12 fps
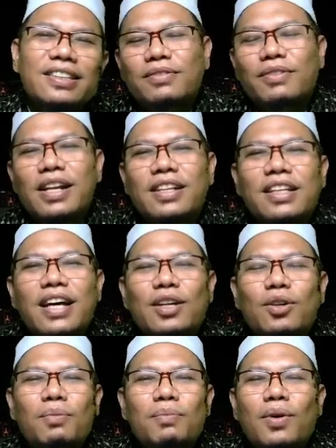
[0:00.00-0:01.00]

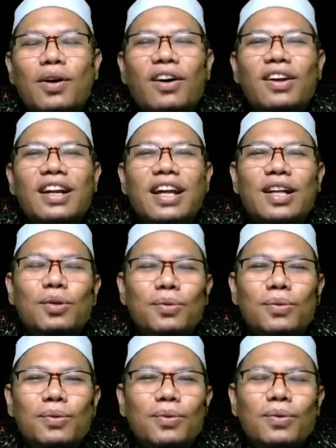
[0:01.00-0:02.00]
wildanum
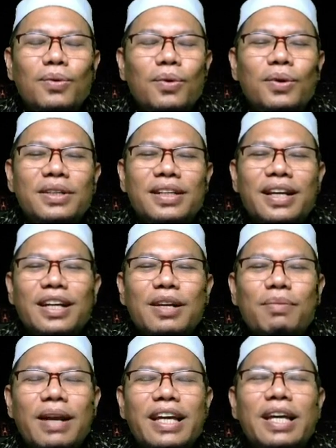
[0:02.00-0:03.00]
mukhalladun ya,
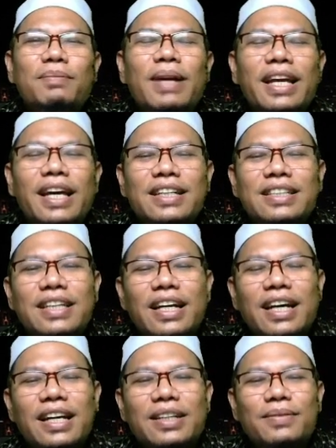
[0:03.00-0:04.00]
ada pelayan-pelayan di
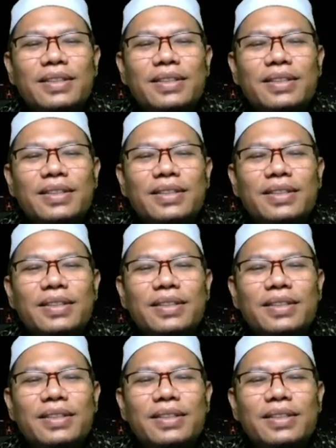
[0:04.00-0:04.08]
sana.